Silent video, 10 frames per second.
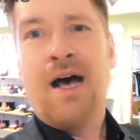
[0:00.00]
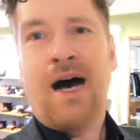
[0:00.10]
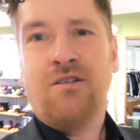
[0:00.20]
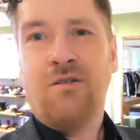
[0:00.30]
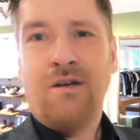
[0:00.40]

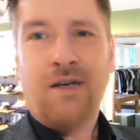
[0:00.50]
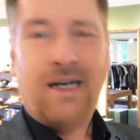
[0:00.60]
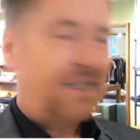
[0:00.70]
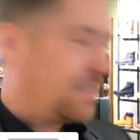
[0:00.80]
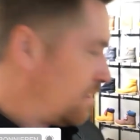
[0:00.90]
Also
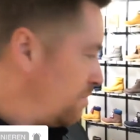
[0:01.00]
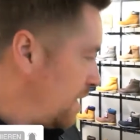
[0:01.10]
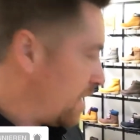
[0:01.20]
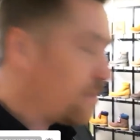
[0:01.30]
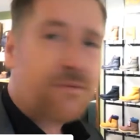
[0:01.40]
richtig
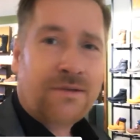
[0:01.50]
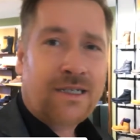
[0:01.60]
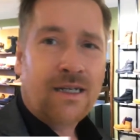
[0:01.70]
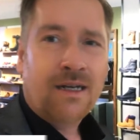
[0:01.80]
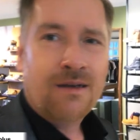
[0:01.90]
Männer,
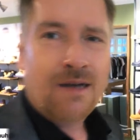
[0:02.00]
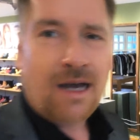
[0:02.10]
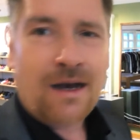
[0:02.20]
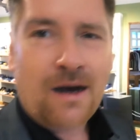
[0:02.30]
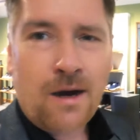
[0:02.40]
die
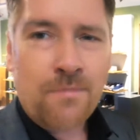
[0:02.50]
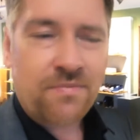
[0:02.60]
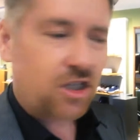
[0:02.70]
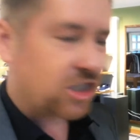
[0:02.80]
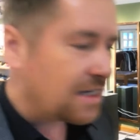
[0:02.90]

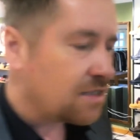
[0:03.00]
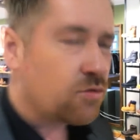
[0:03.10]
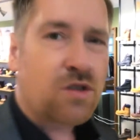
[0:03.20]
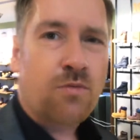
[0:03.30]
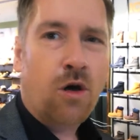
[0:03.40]
ähm, die Chelsea
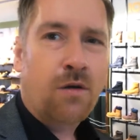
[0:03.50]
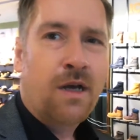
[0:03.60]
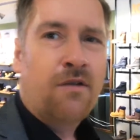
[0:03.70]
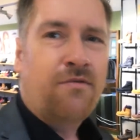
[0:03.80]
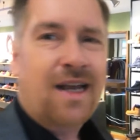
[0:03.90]
Boots mögen,
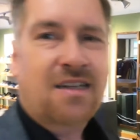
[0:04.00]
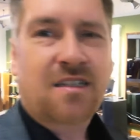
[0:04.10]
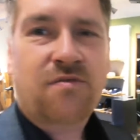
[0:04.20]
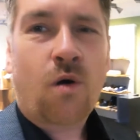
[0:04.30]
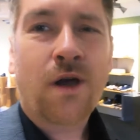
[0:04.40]
werden
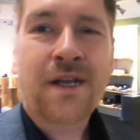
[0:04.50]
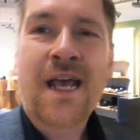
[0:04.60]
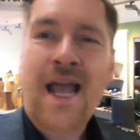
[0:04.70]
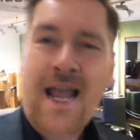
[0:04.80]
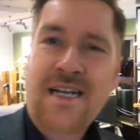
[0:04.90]
sich freuen.
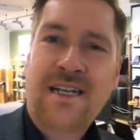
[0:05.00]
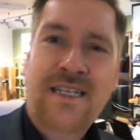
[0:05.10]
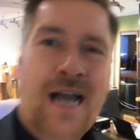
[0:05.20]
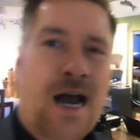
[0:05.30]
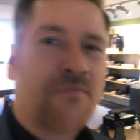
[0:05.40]

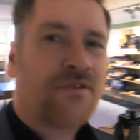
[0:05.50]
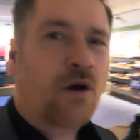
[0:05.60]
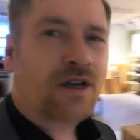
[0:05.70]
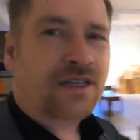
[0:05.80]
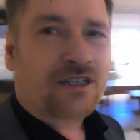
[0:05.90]
Endlich haben wir
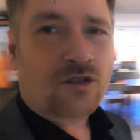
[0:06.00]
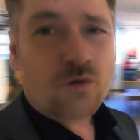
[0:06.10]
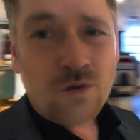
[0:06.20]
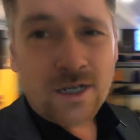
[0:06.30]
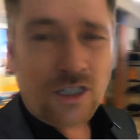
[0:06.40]
auch richtig
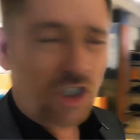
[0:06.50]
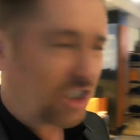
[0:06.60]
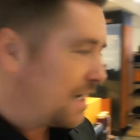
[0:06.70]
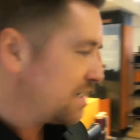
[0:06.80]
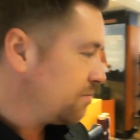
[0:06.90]
coole
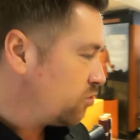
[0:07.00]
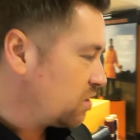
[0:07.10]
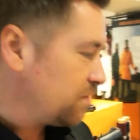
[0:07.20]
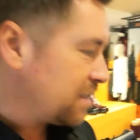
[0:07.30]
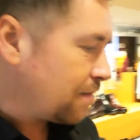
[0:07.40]
Chelsea
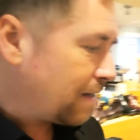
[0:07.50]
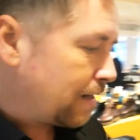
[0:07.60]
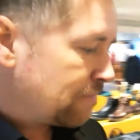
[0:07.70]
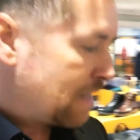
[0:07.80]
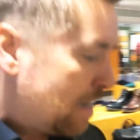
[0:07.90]
Boots mit dabei.